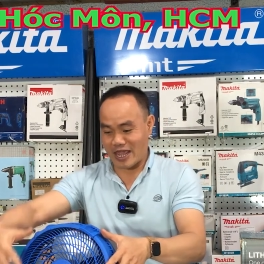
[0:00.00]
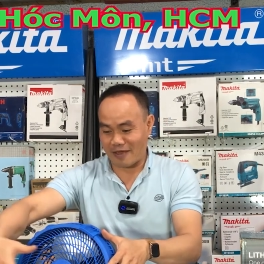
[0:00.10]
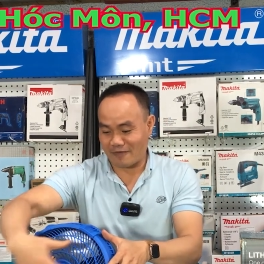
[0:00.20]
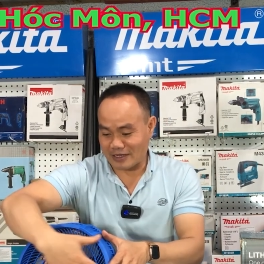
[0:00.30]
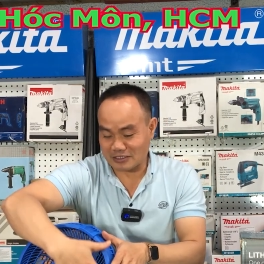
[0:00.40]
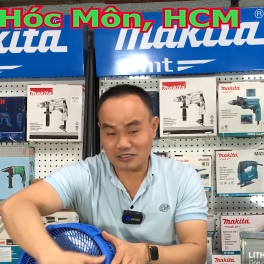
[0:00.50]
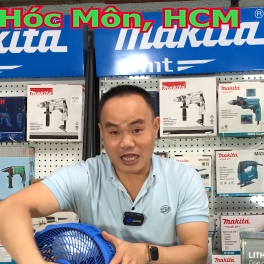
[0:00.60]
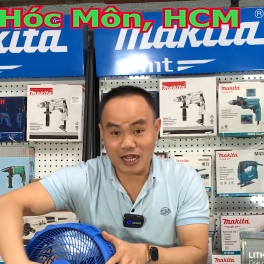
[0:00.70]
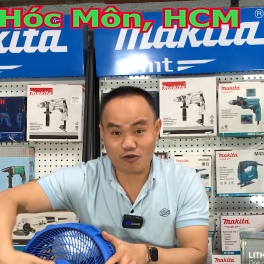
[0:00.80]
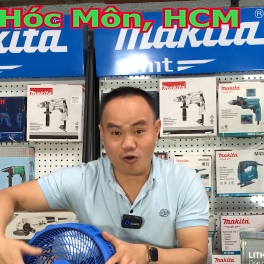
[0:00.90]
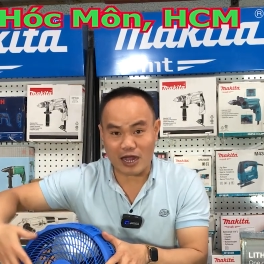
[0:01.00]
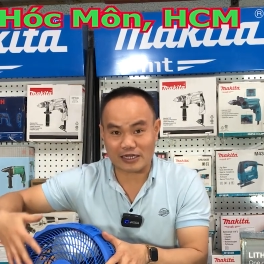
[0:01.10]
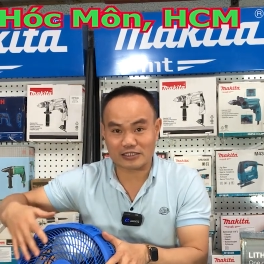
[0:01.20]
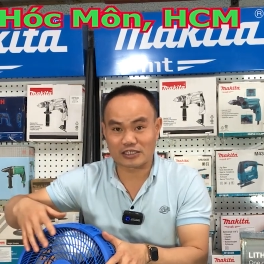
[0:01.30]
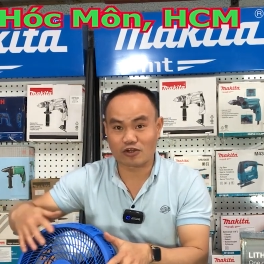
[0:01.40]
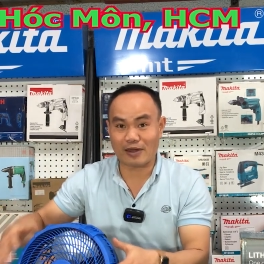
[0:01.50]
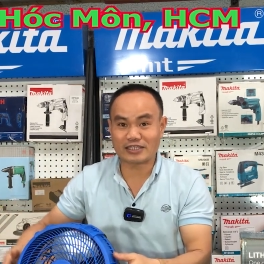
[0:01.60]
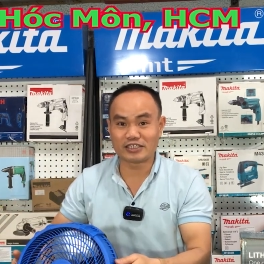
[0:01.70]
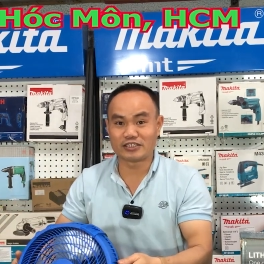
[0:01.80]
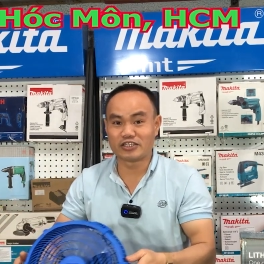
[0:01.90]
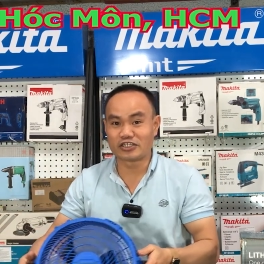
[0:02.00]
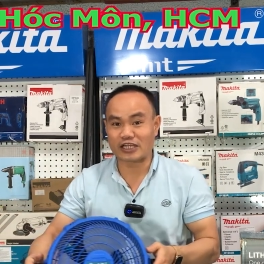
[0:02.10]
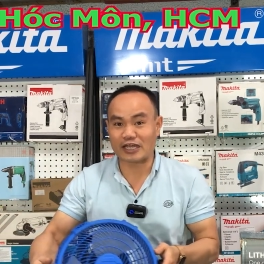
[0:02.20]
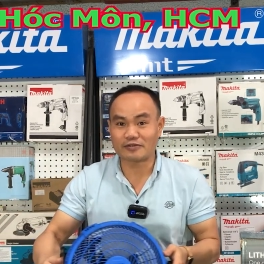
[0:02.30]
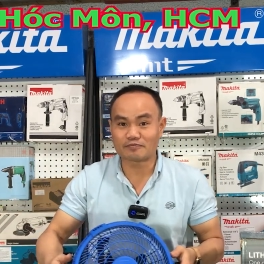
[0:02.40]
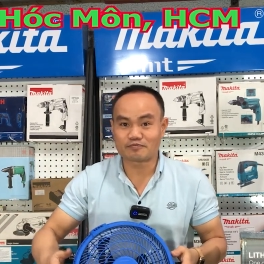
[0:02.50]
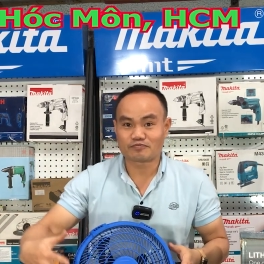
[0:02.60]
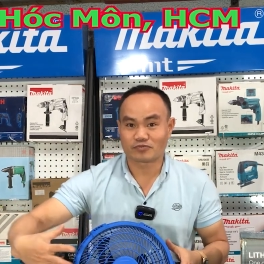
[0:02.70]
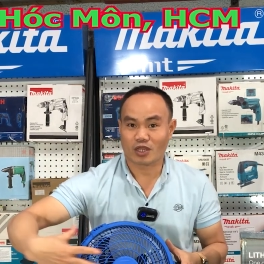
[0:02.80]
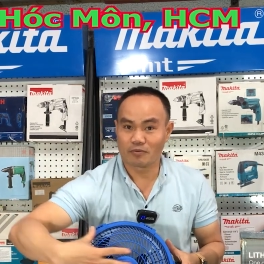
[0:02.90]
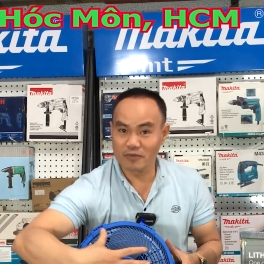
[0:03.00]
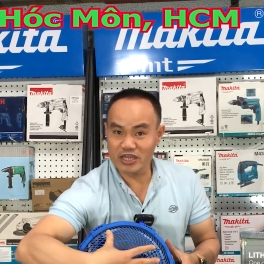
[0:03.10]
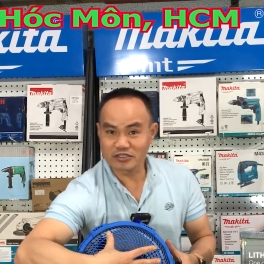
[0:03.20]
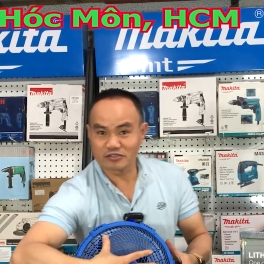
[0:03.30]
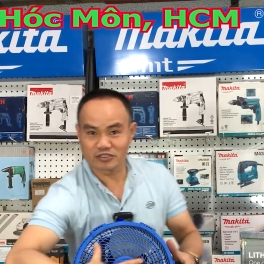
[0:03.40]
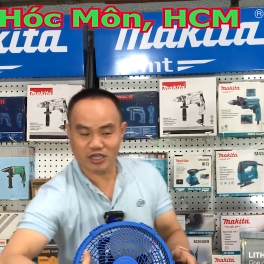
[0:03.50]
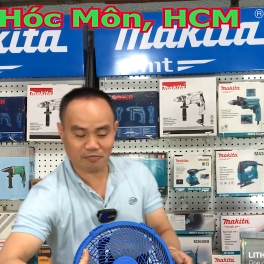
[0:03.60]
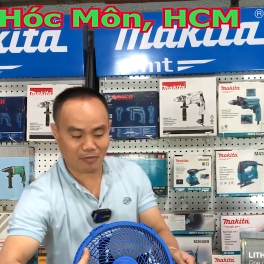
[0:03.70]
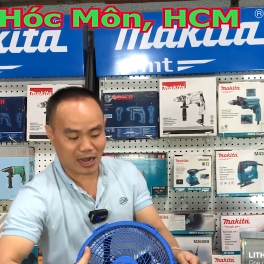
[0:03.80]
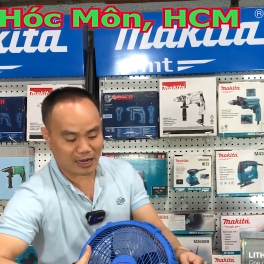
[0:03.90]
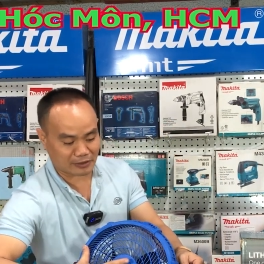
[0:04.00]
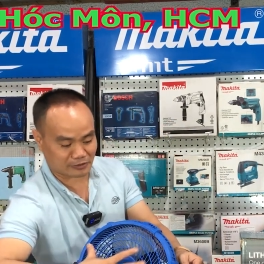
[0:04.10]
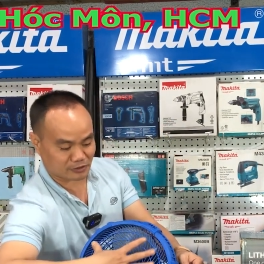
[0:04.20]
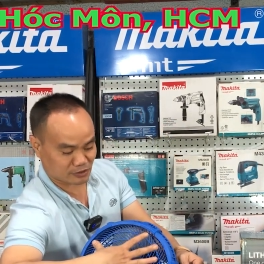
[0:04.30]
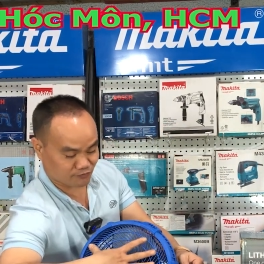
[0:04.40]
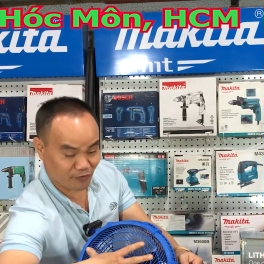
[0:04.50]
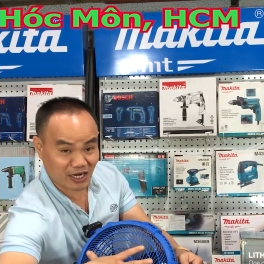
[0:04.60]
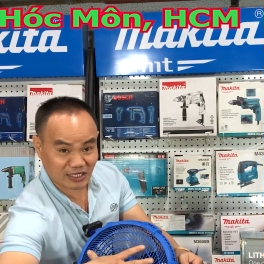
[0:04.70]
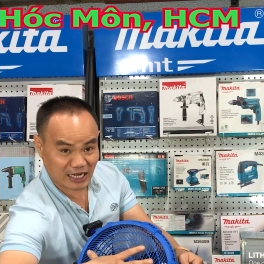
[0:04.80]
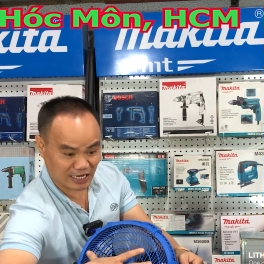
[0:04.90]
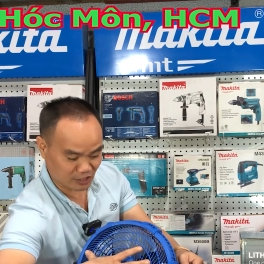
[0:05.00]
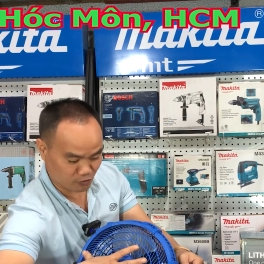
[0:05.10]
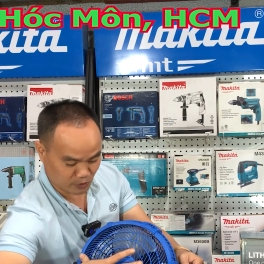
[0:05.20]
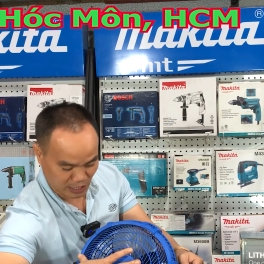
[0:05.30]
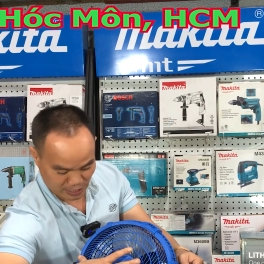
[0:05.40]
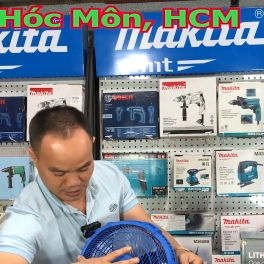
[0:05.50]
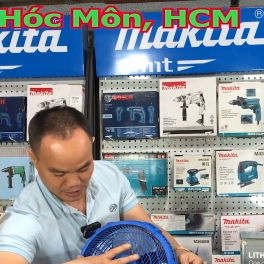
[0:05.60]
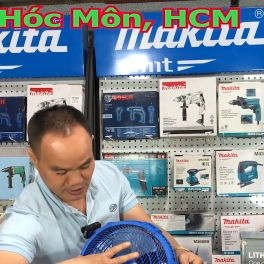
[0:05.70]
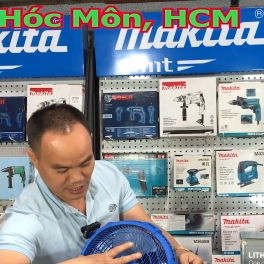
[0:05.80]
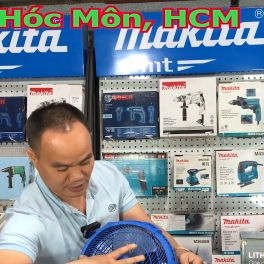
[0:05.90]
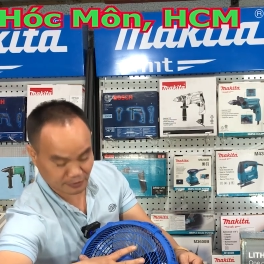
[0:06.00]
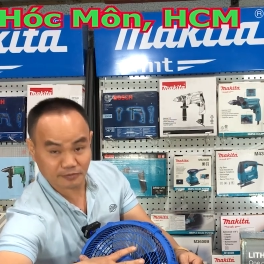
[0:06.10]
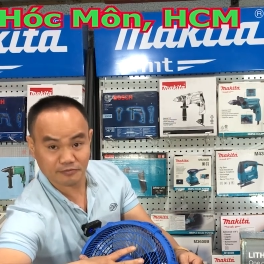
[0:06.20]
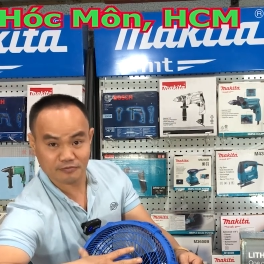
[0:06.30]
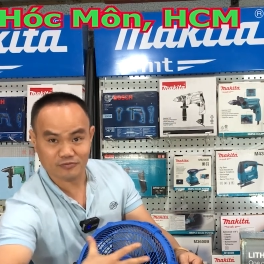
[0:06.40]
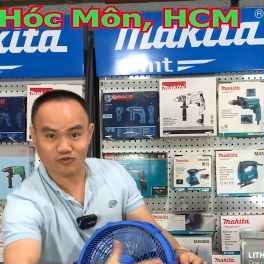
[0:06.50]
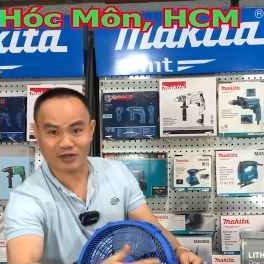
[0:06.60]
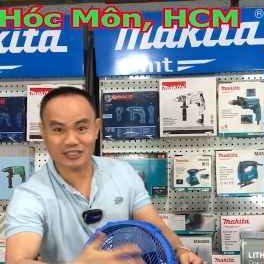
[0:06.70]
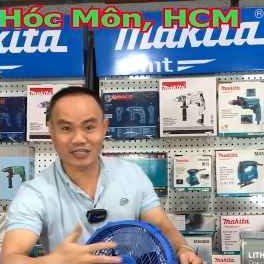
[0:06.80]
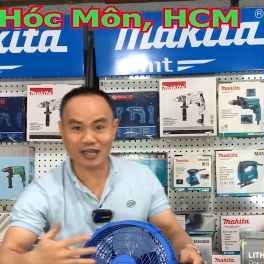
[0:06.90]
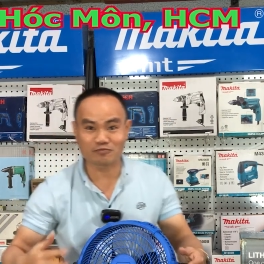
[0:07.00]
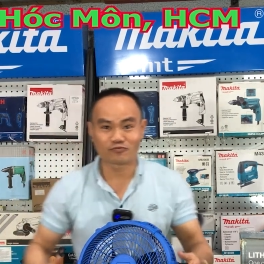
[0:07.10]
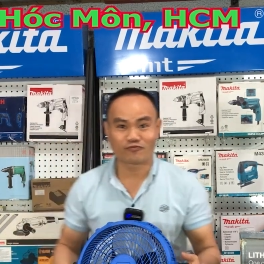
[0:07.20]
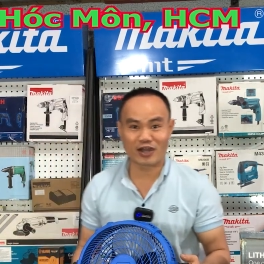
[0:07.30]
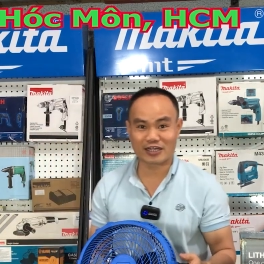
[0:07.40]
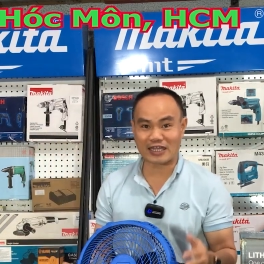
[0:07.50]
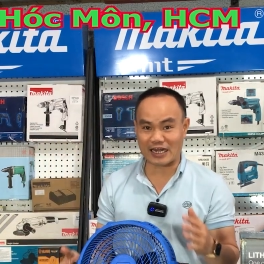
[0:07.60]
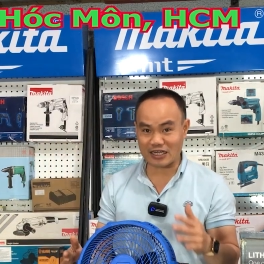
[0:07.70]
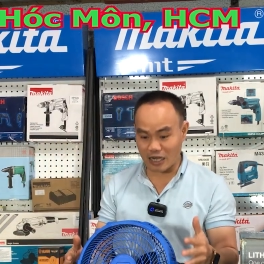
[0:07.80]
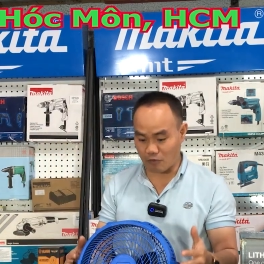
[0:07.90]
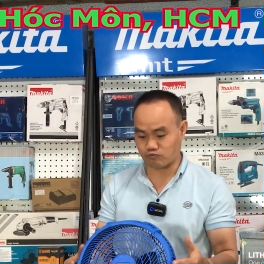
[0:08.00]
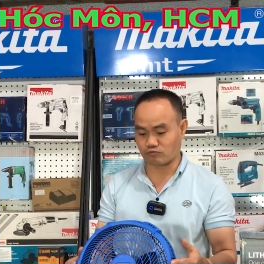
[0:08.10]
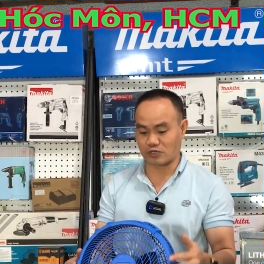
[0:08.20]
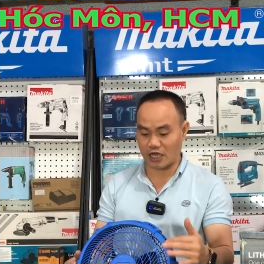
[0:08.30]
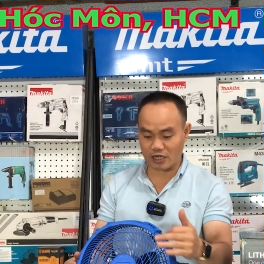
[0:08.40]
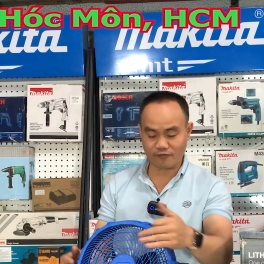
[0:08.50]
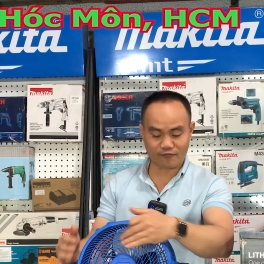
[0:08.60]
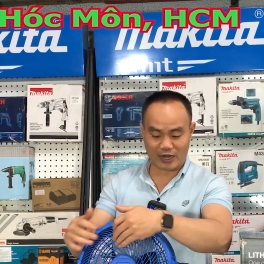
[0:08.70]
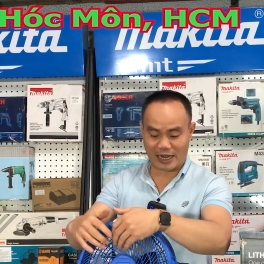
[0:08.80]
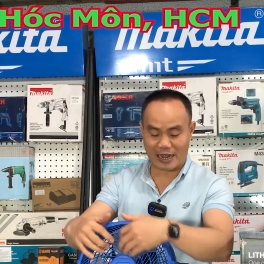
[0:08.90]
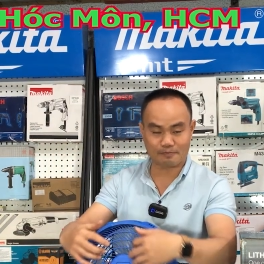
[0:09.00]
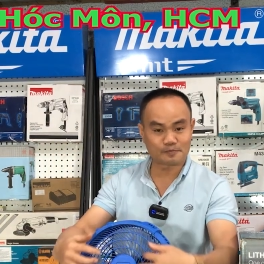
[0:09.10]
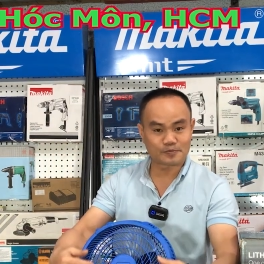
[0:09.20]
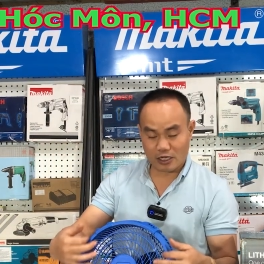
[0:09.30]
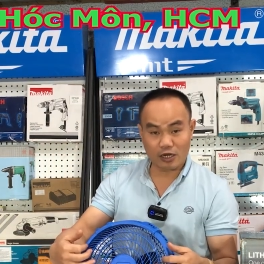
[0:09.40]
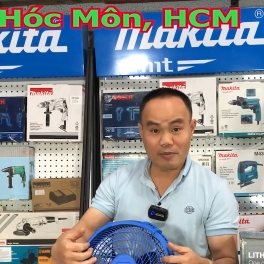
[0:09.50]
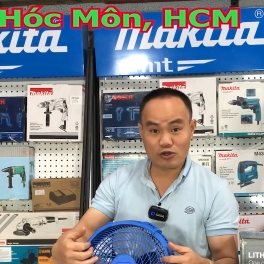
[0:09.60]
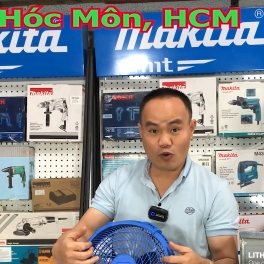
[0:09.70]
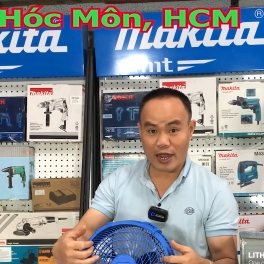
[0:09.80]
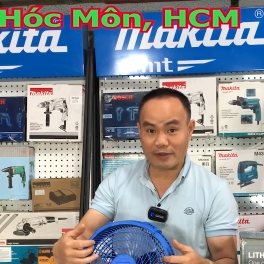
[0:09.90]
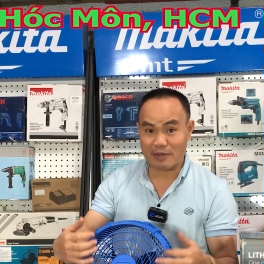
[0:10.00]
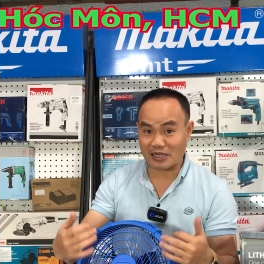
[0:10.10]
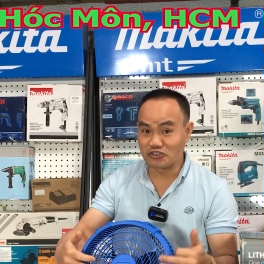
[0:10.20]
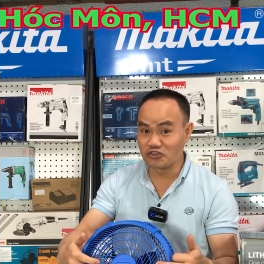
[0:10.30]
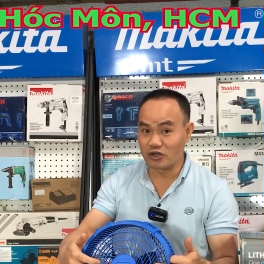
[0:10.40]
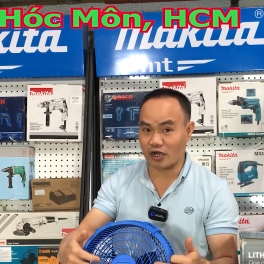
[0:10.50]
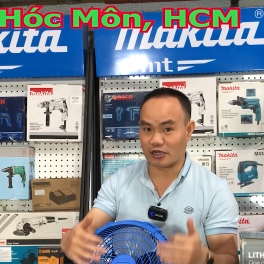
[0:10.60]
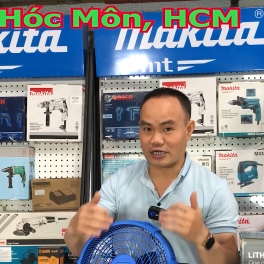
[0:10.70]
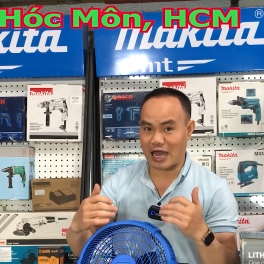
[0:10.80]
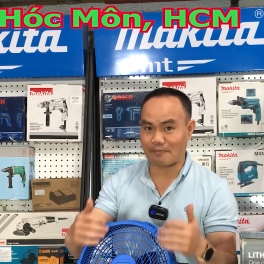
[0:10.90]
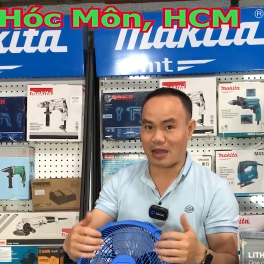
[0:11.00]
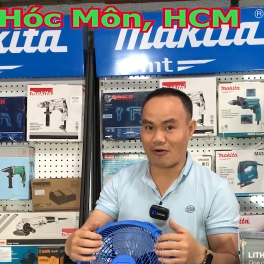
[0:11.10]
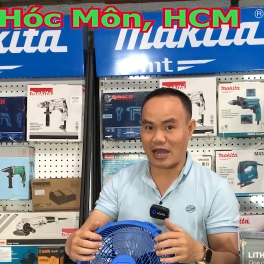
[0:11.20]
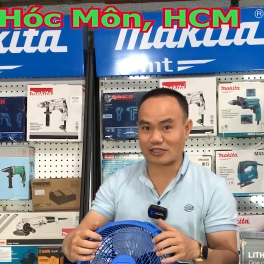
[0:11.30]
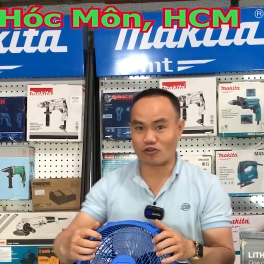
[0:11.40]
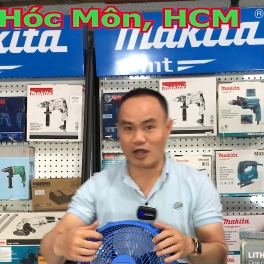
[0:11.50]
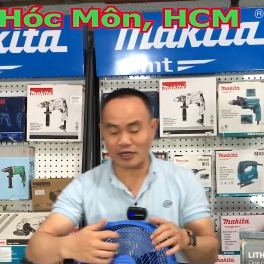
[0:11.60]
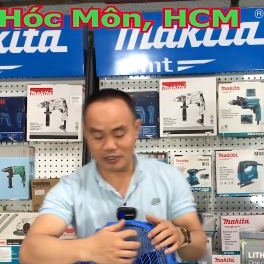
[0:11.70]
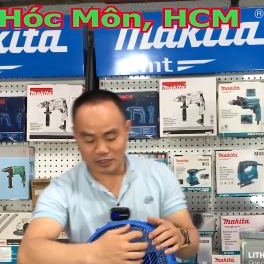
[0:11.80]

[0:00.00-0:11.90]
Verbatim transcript: nhẹ và thân quạt thì của bán chị nhìn thấy pin nhưng mà phần cảnh cũng rất là lớn nha các anh chị thấy không phần cảnh lồng lớn và làm ở bên ngoài bằng nhựa đảm bảo an toàn